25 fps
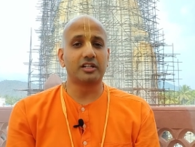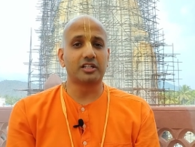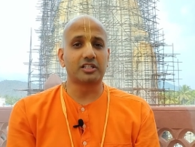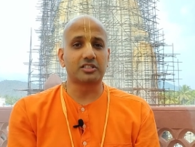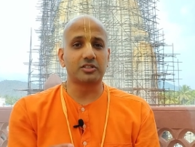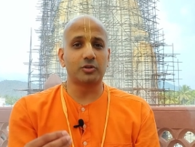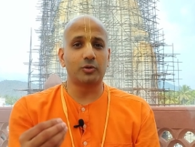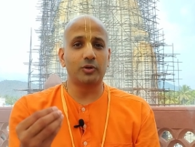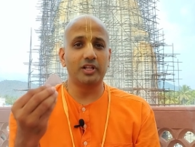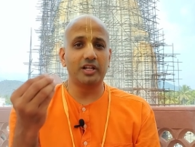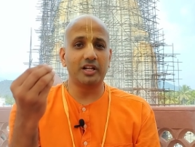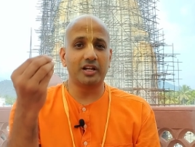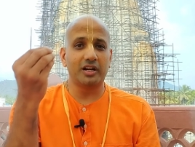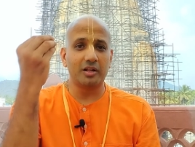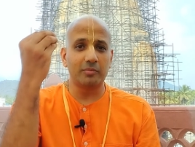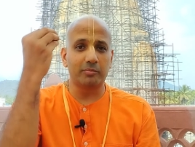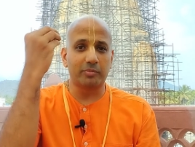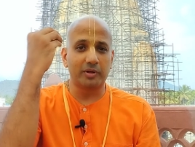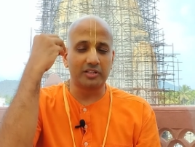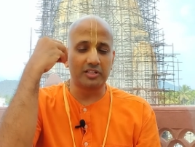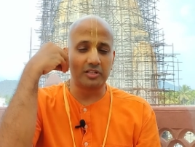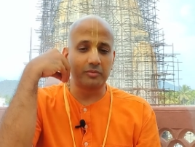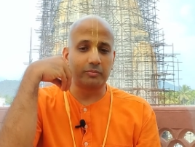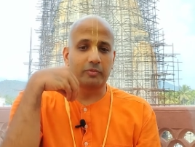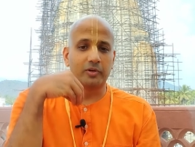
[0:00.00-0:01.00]
கிருஷ்ணரோட
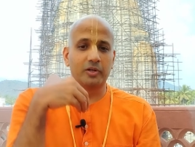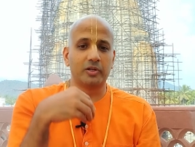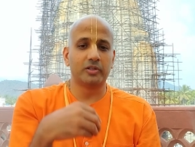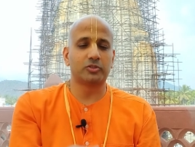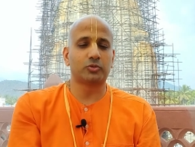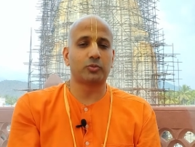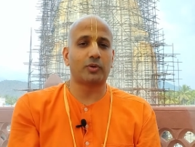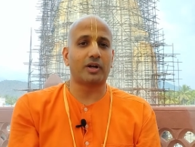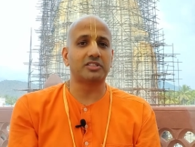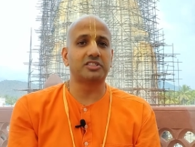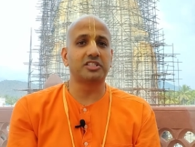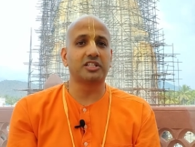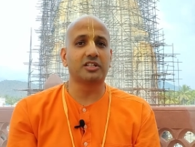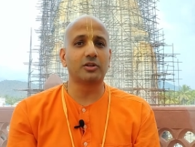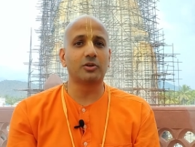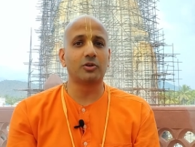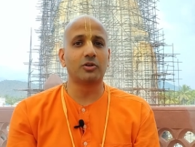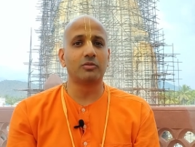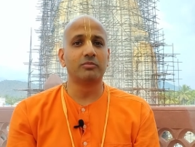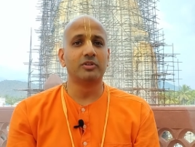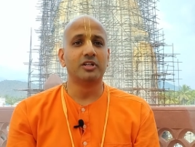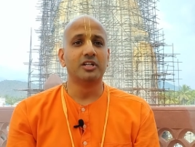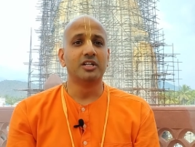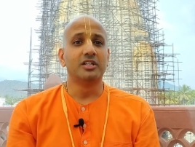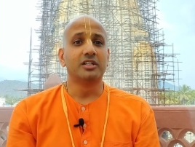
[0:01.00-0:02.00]
இலைகளை பற்றி
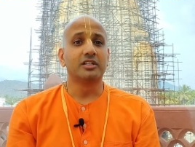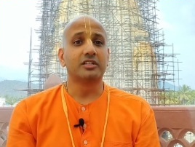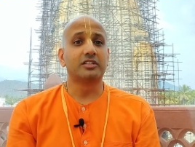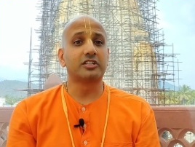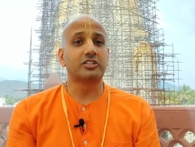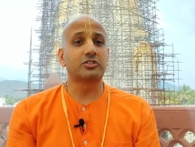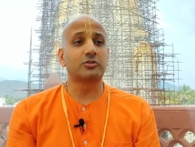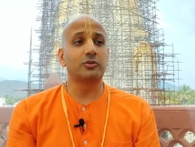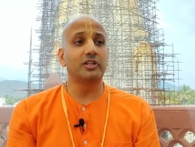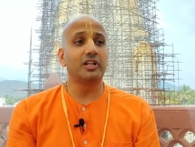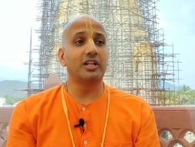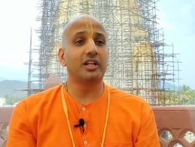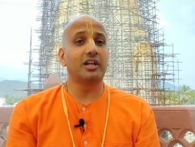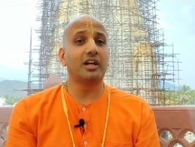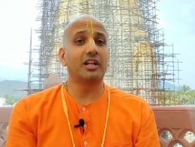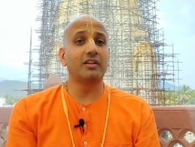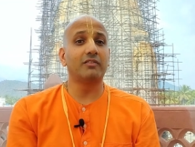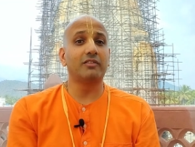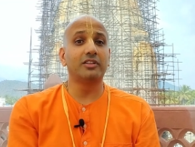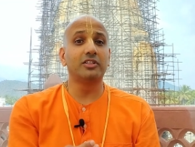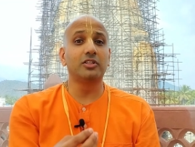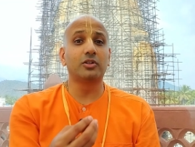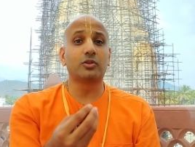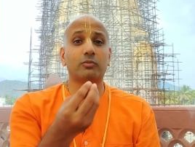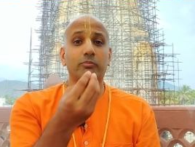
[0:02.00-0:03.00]
சுவாசிக்கிறோம் கிருஷ்ணர்
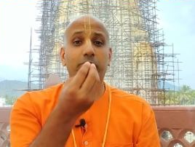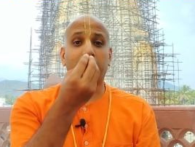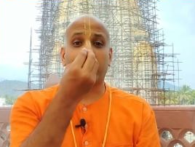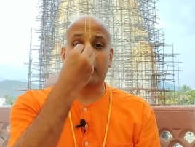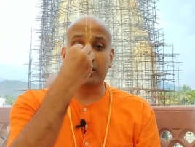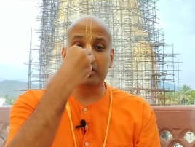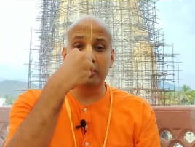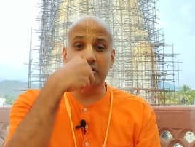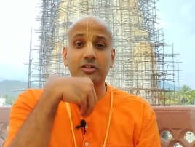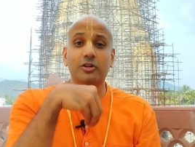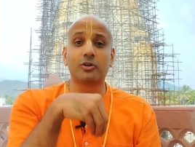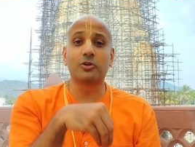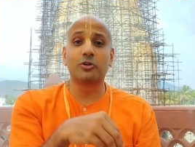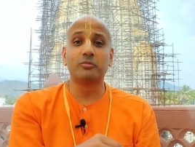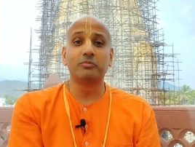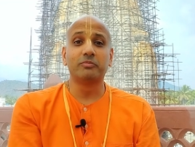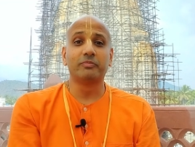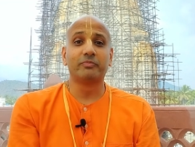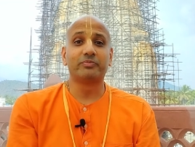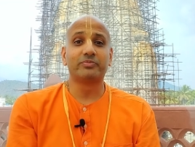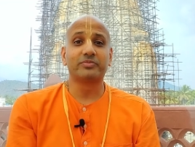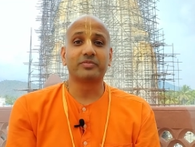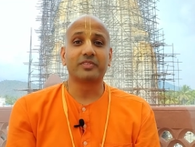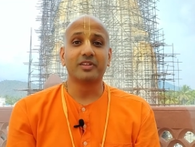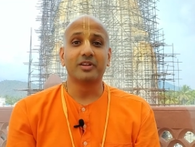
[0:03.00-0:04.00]
இலைகளை வந்து
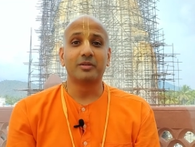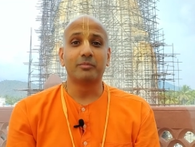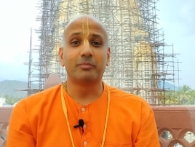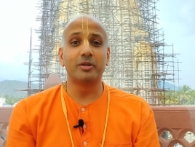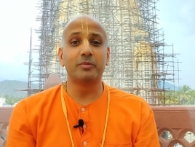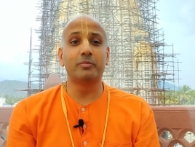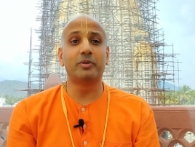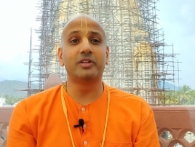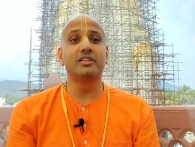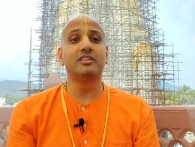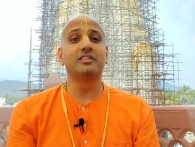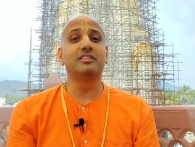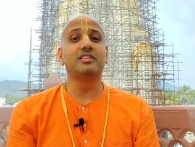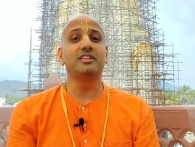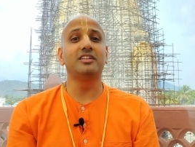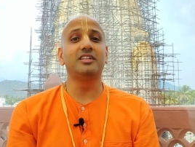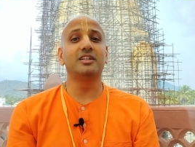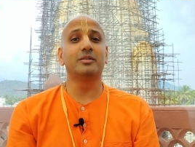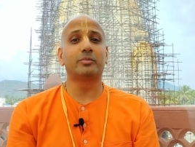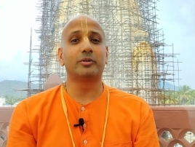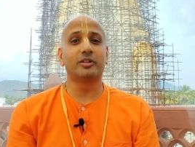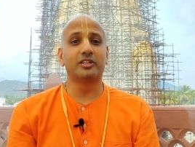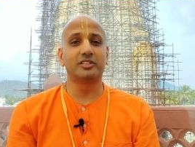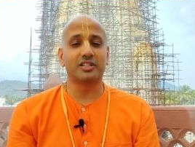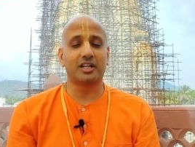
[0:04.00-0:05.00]
பருகிறோம் பிபந்தி
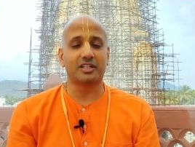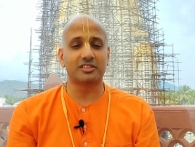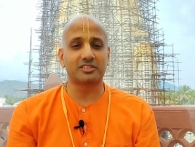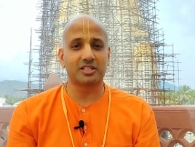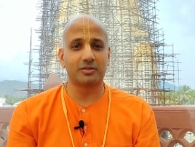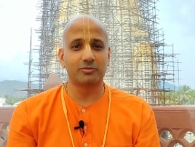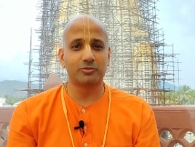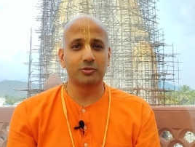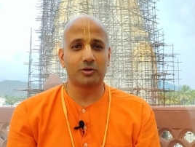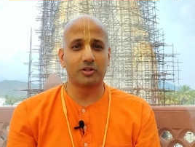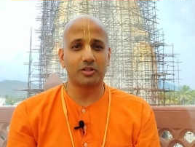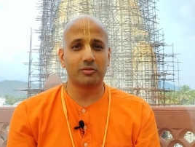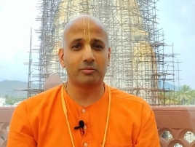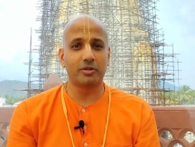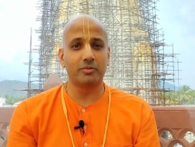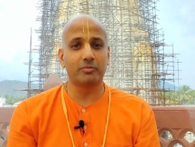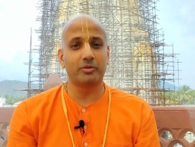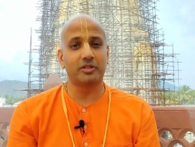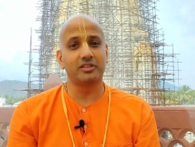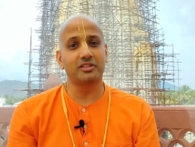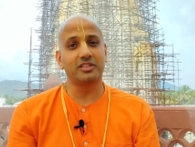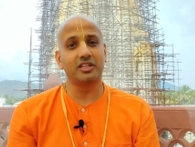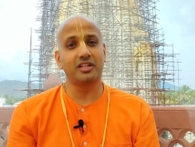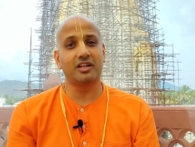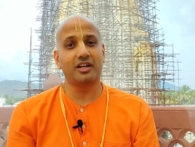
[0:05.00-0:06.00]
அப்படின்னு சாஸ்திரம் சொல்கிறது
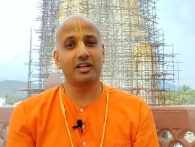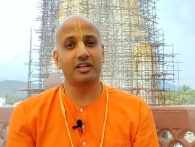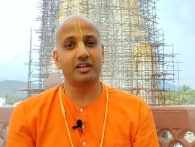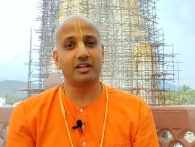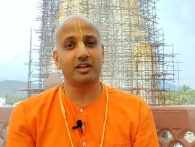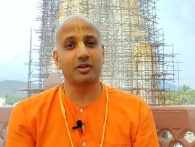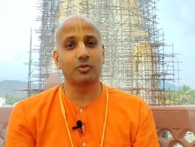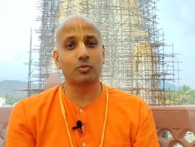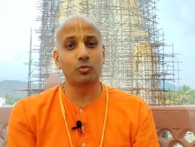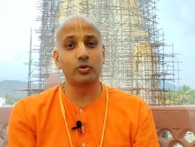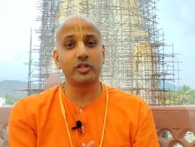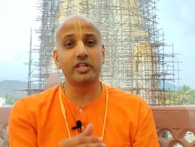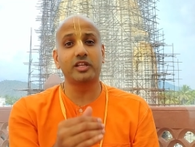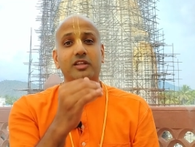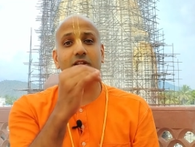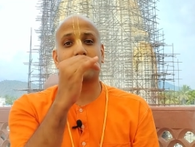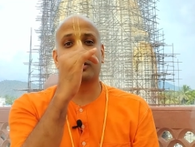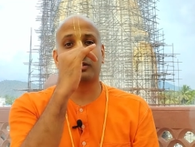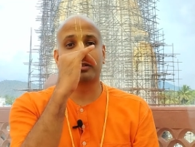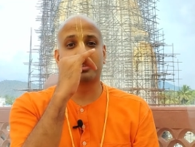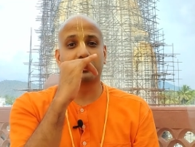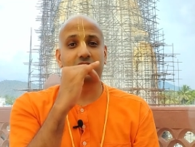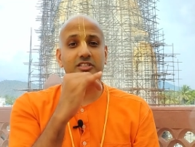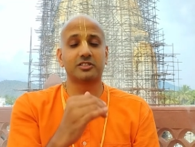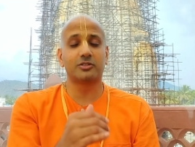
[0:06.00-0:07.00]
பிபந்தினா என்ன
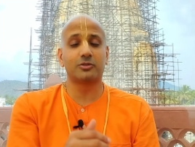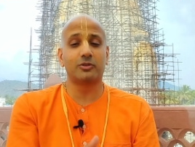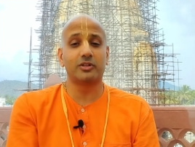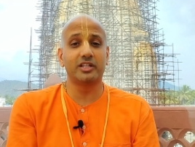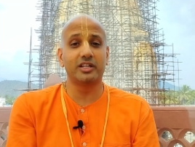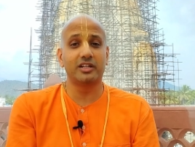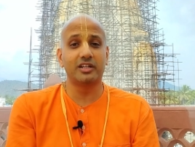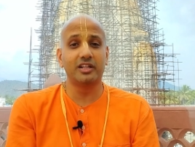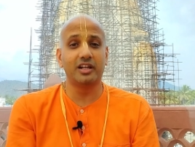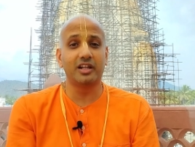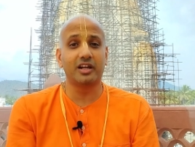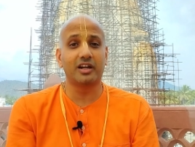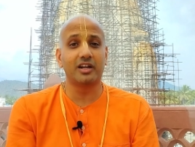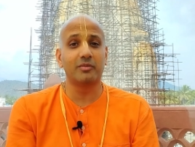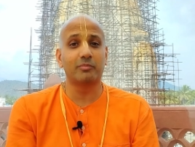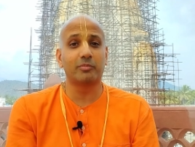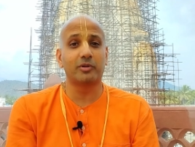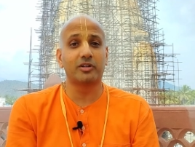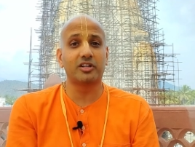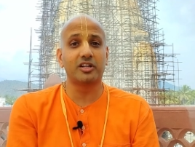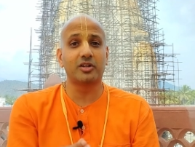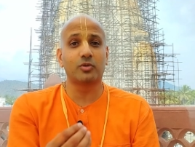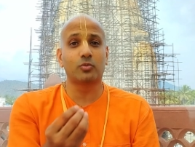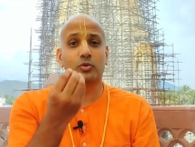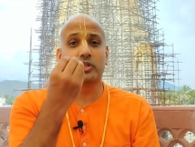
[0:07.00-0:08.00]
குடிக்கிறோம் கிருஷ்ணருடைய லீலைகளை
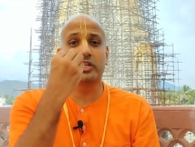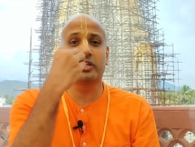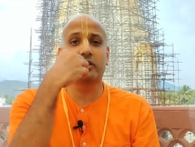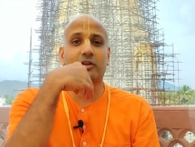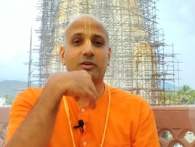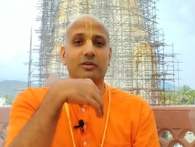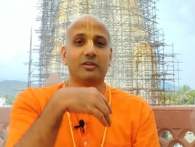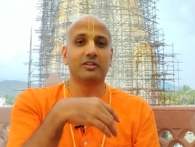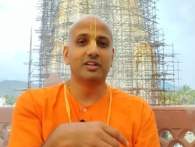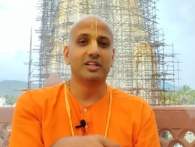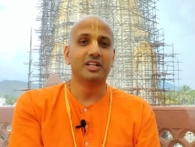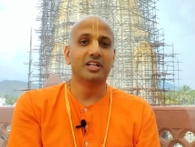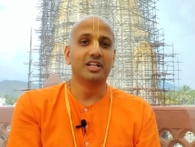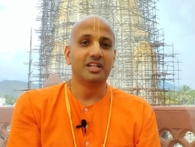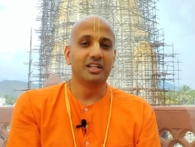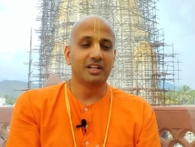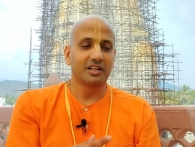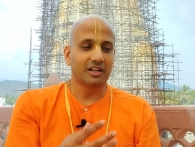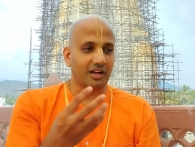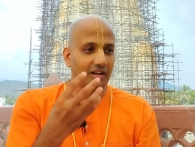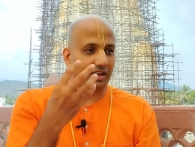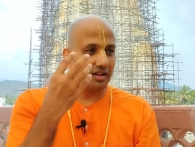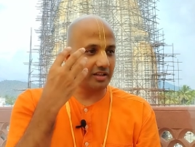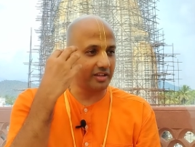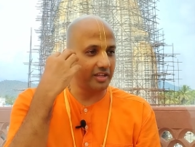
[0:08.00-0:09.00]
பற்றி குடிக்கிறோம்
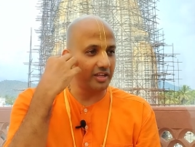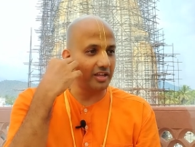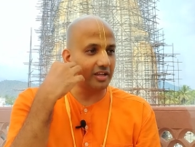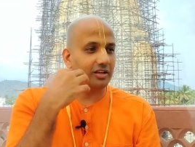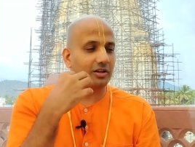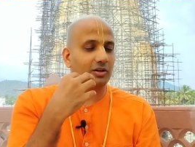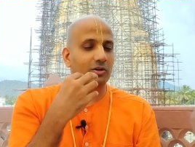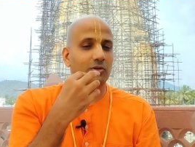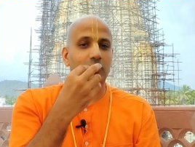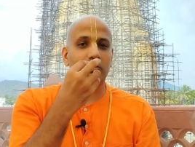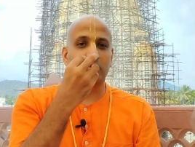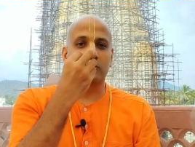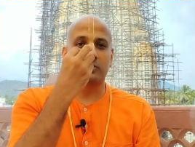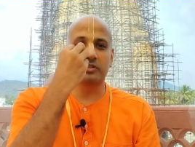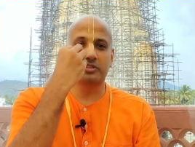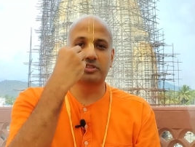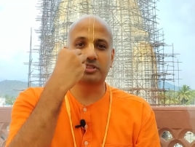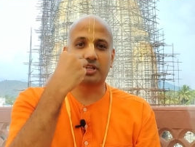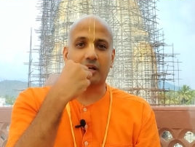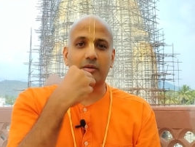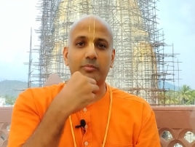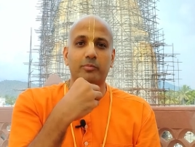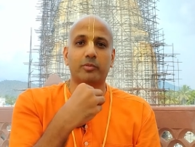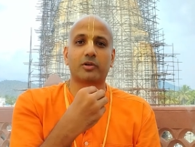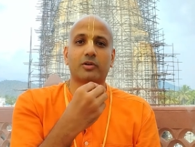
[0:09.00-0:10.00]
கா கேட்குறோம்
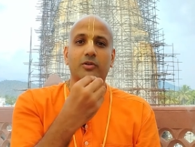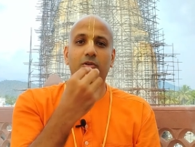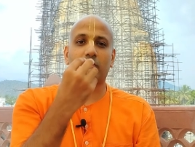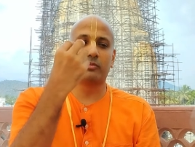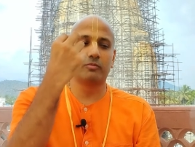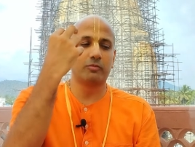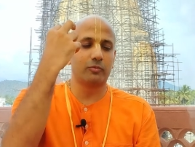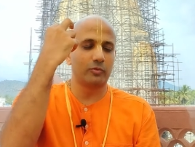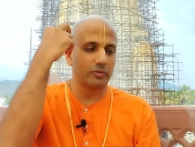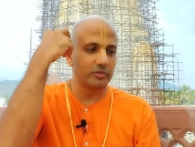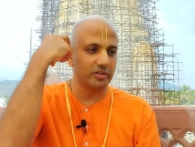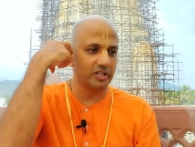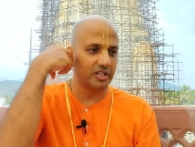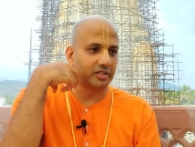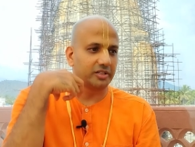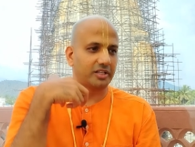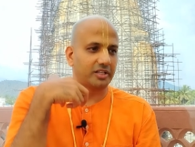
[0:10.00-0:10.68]
சாப்பிட்றோம்